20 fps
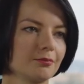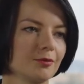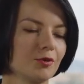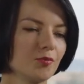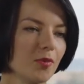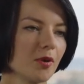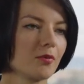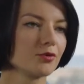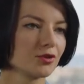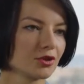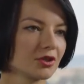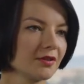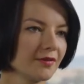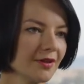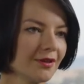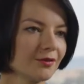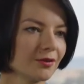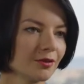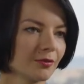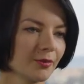любому
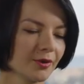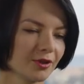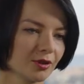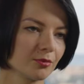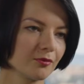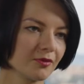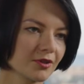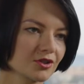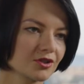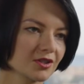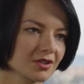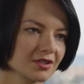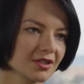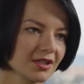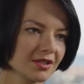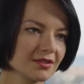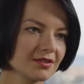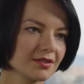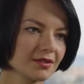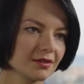человеку, поэтому важно
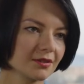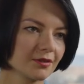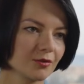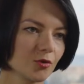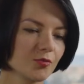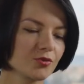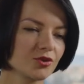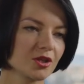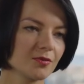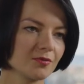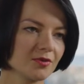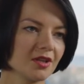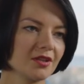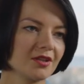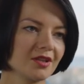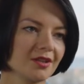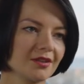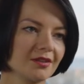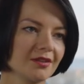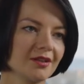знать э, общее мнение.